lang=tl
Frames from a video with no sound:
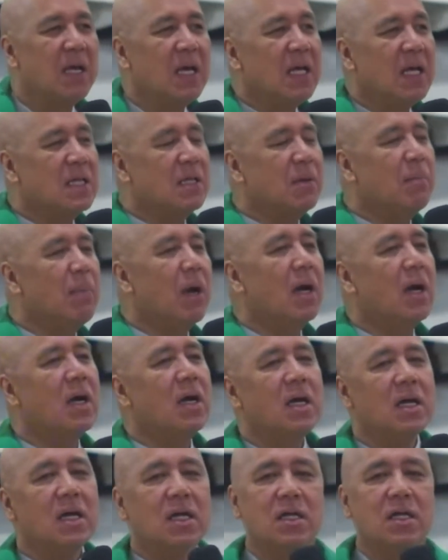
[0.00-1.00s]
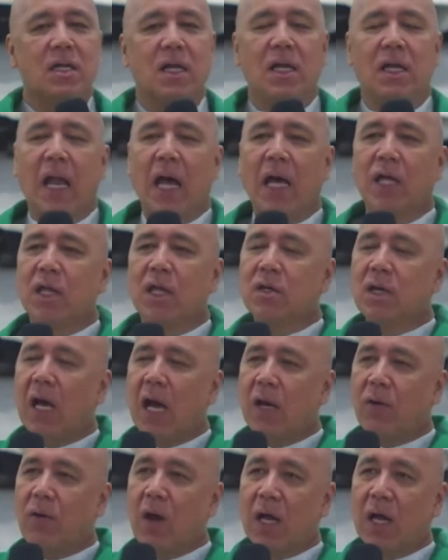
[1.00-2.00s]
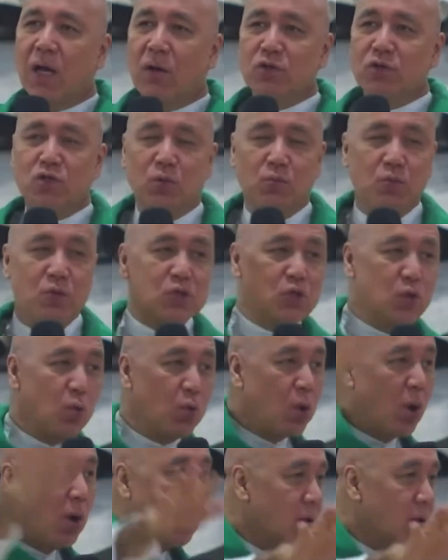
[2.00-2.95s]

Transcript: 'Di ba? araw-araw sumusugod.